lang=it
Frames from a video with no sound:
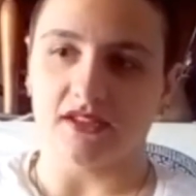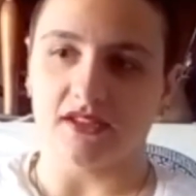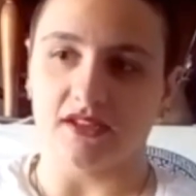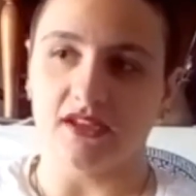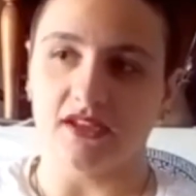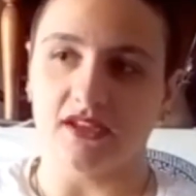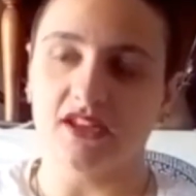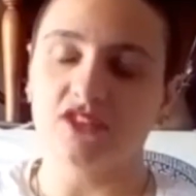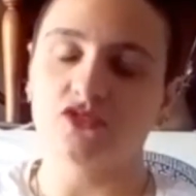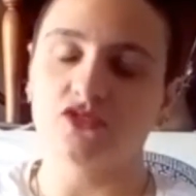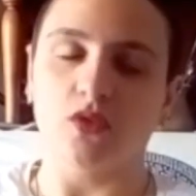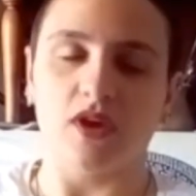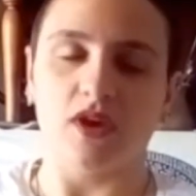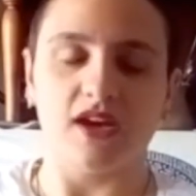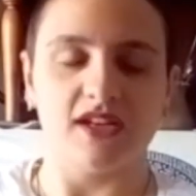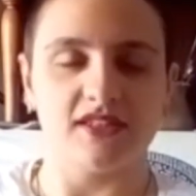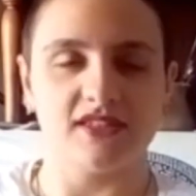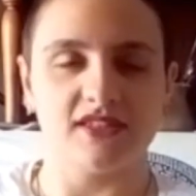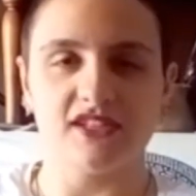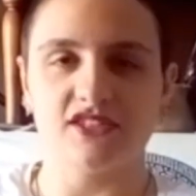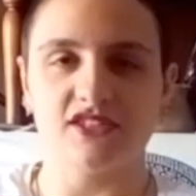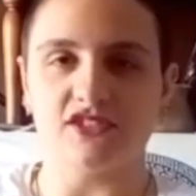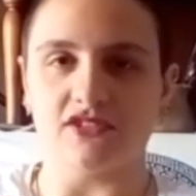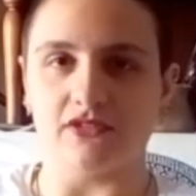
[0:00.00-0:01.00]
la sua
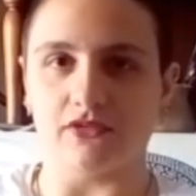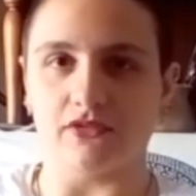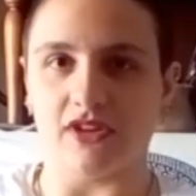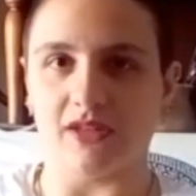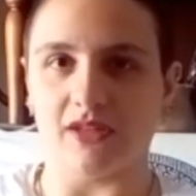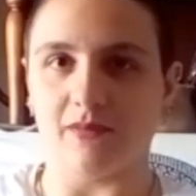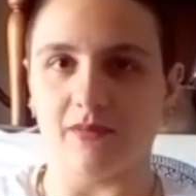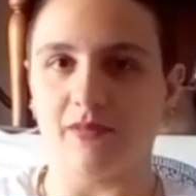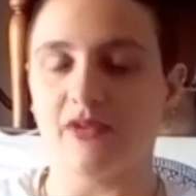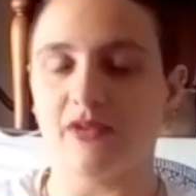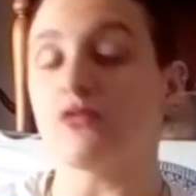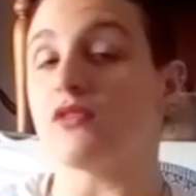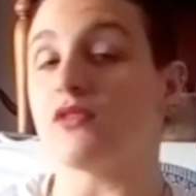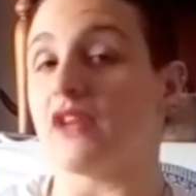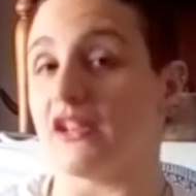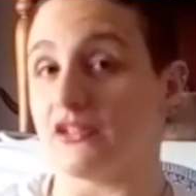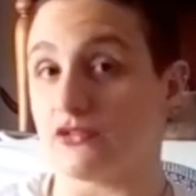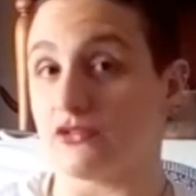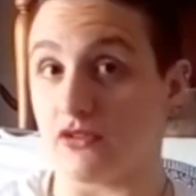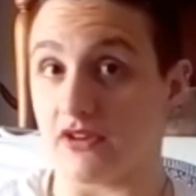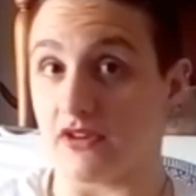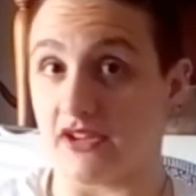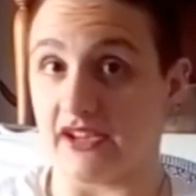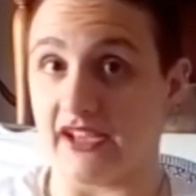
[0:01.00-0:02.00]
attrazione per un
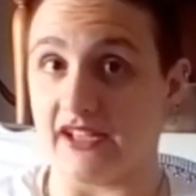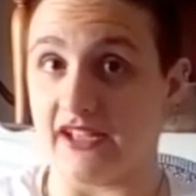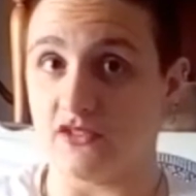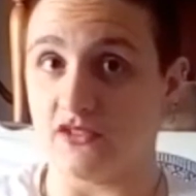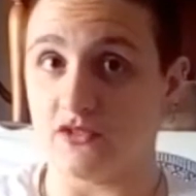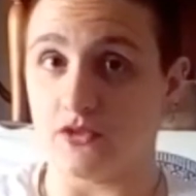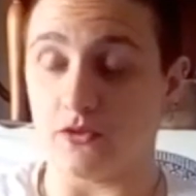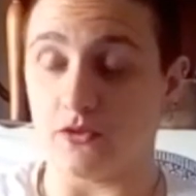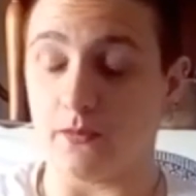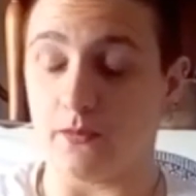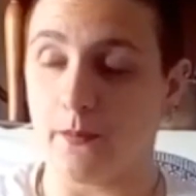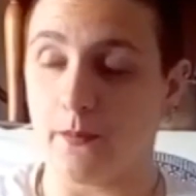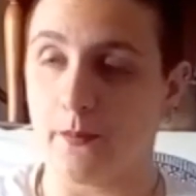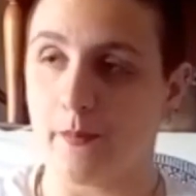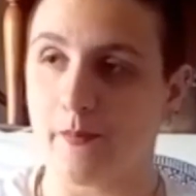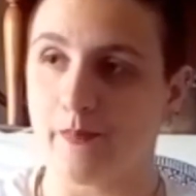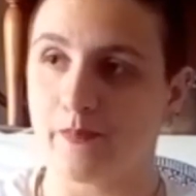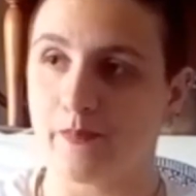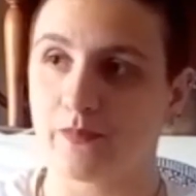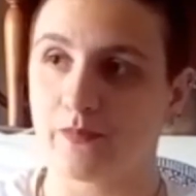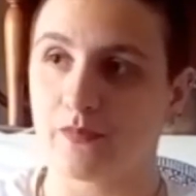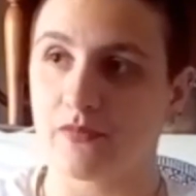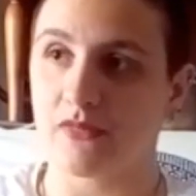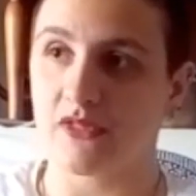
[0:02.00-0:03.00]
altro ragazzo.
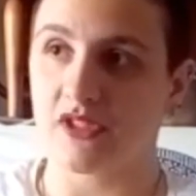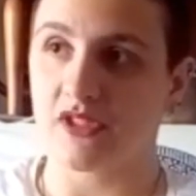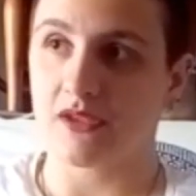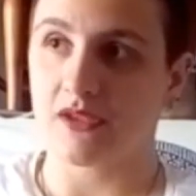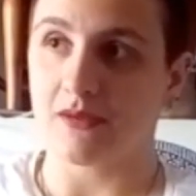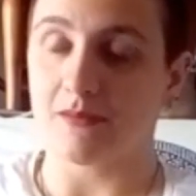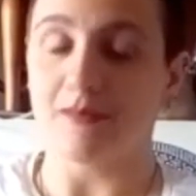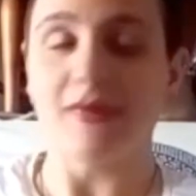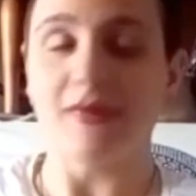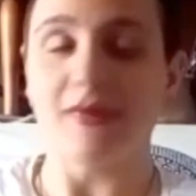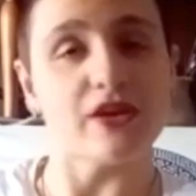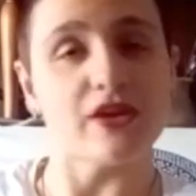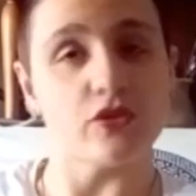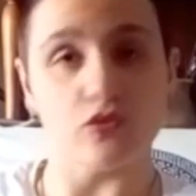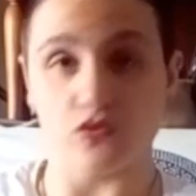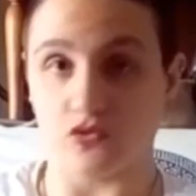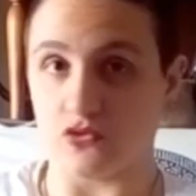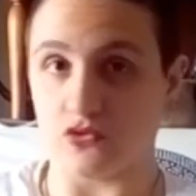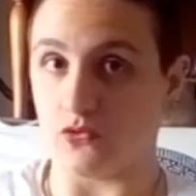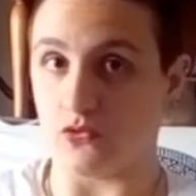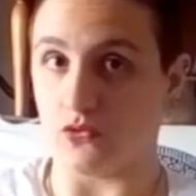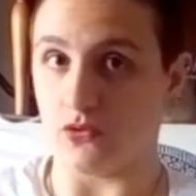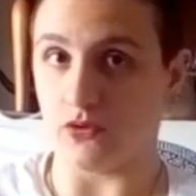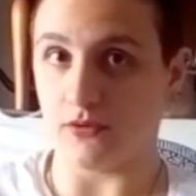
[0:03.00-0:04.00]
Ma non
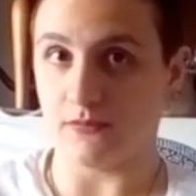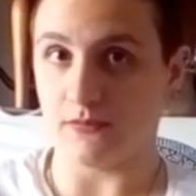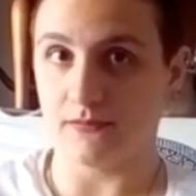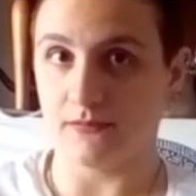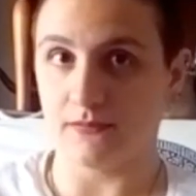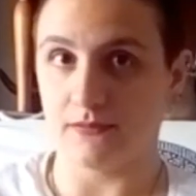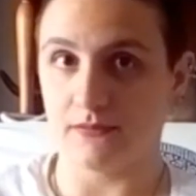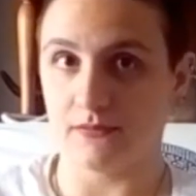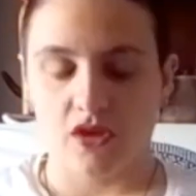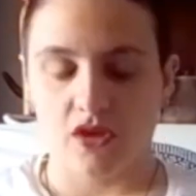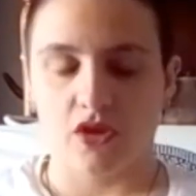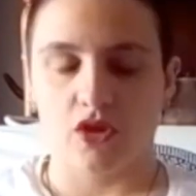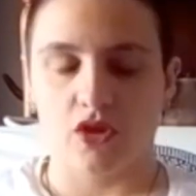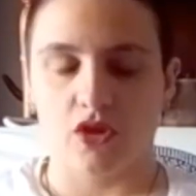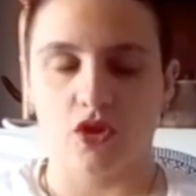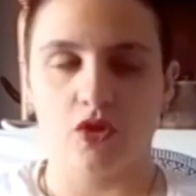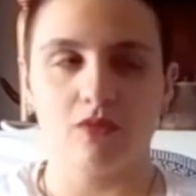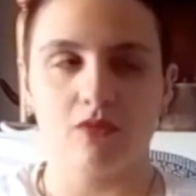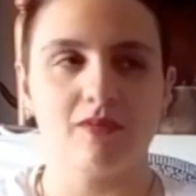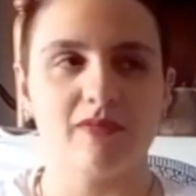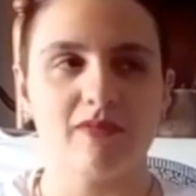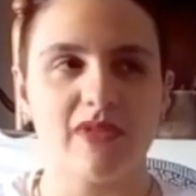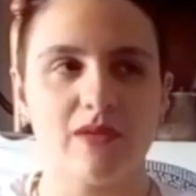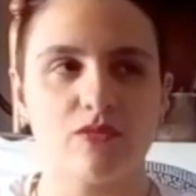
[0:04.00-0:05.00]
solo.
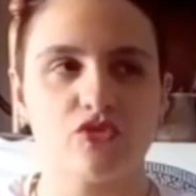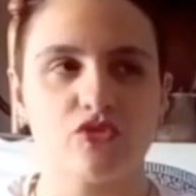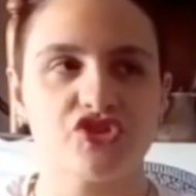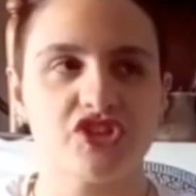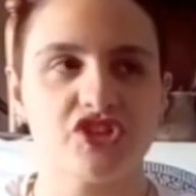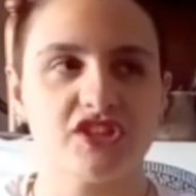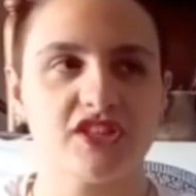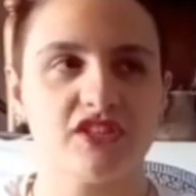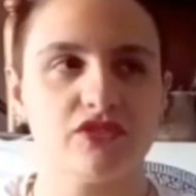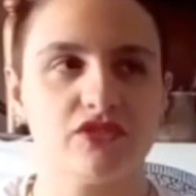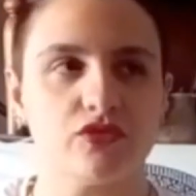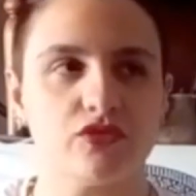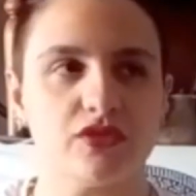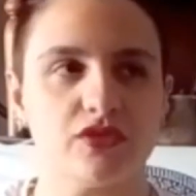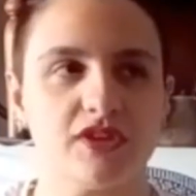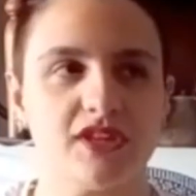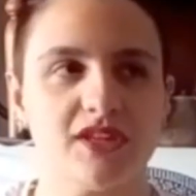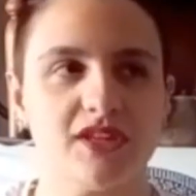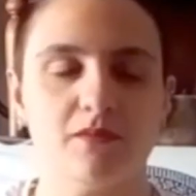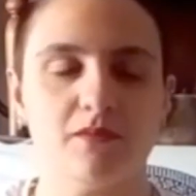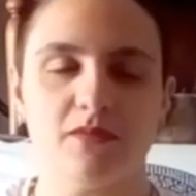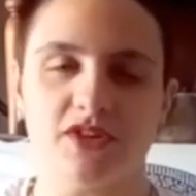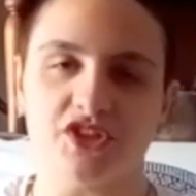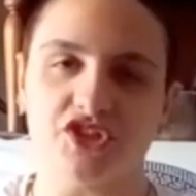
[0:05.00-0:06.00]
Come abbiamo già detto
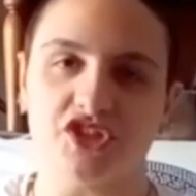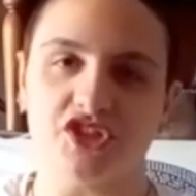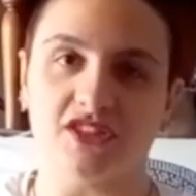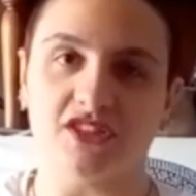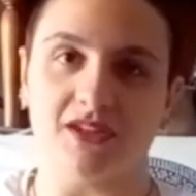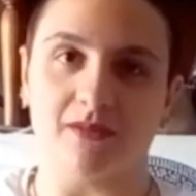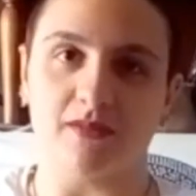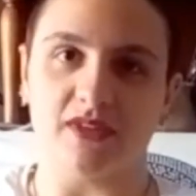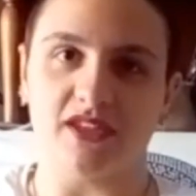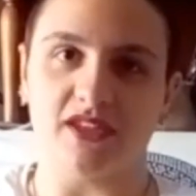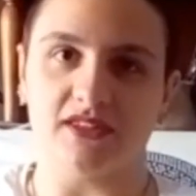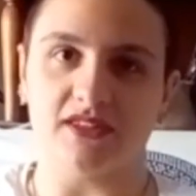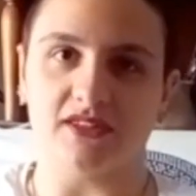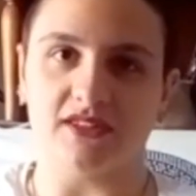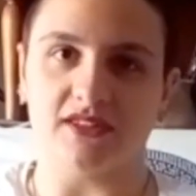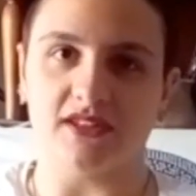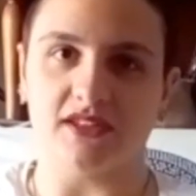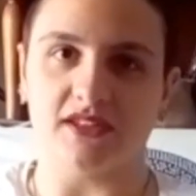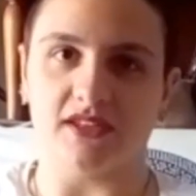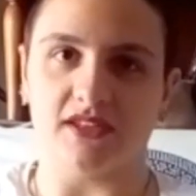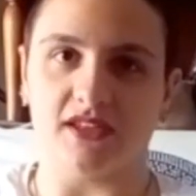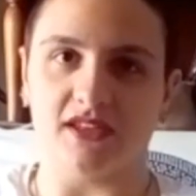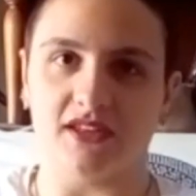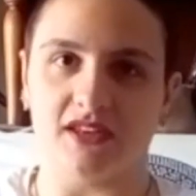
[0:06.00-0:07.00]

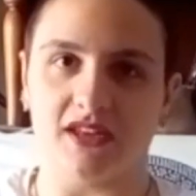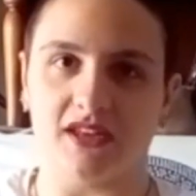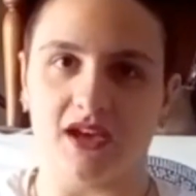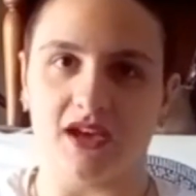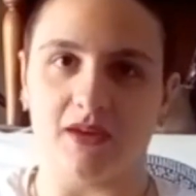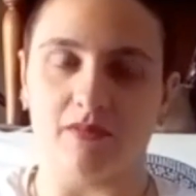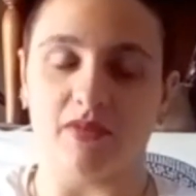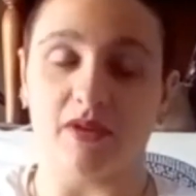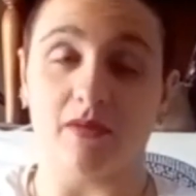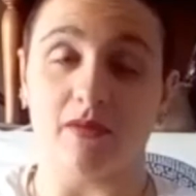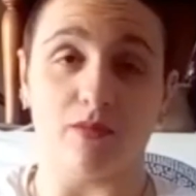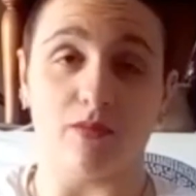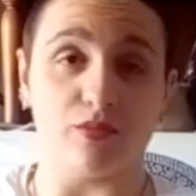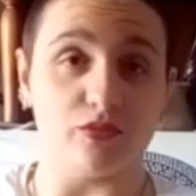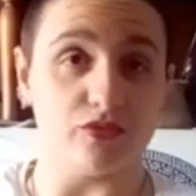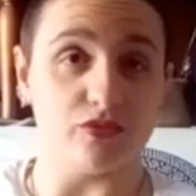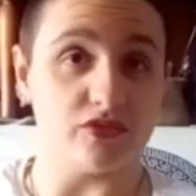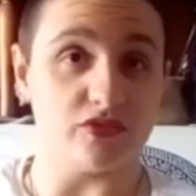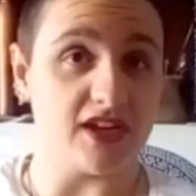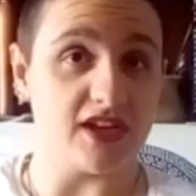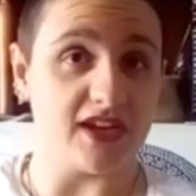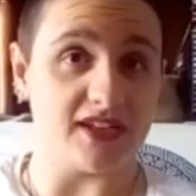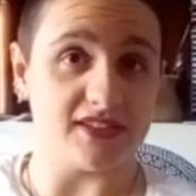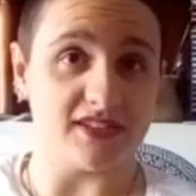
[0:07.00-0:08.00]
implicitamente nella prima
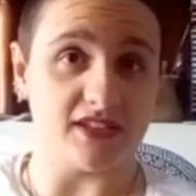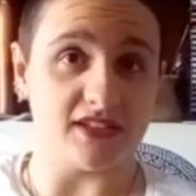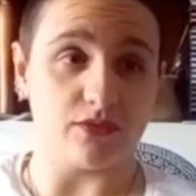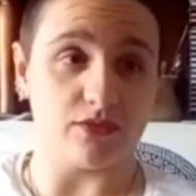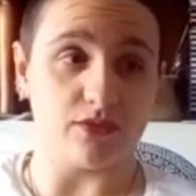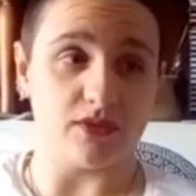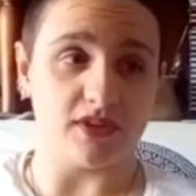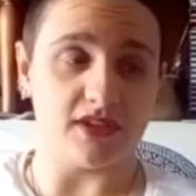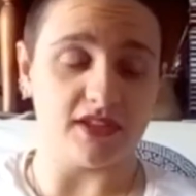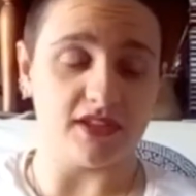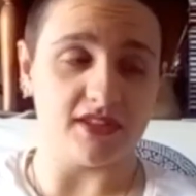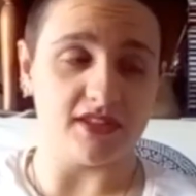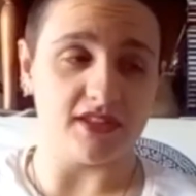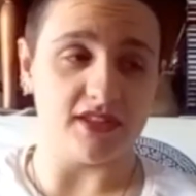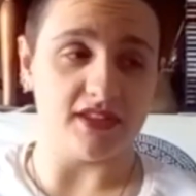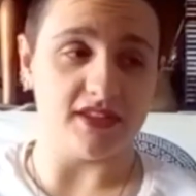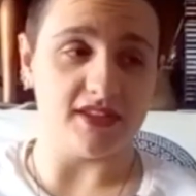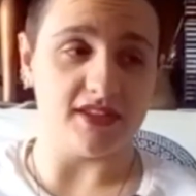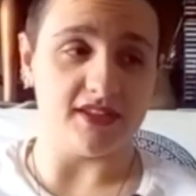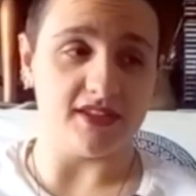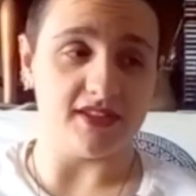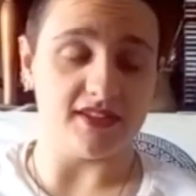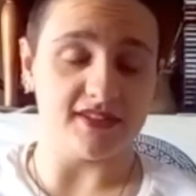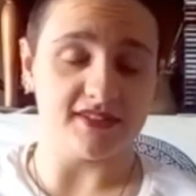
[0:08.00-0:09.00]
puntata, quella
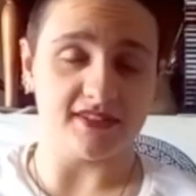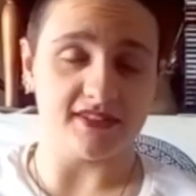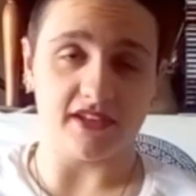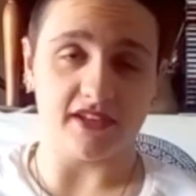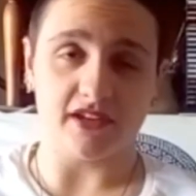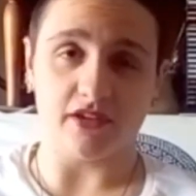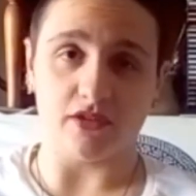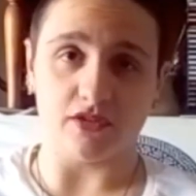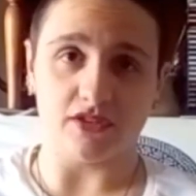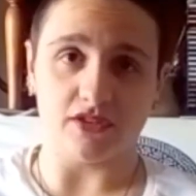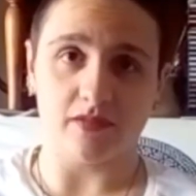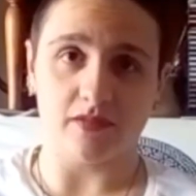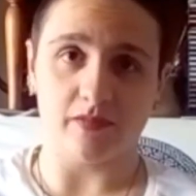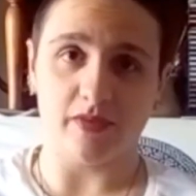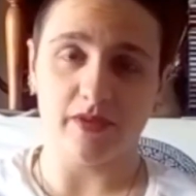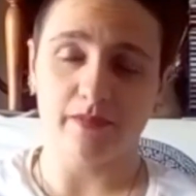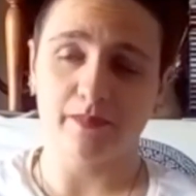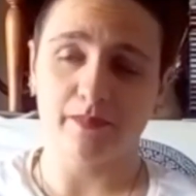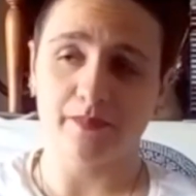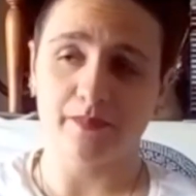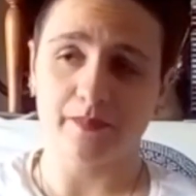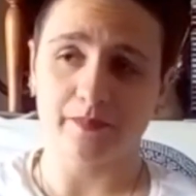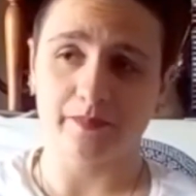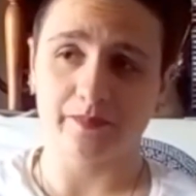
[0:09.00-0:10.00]
degli
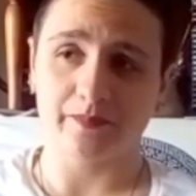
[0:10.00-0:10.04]
stereotipi,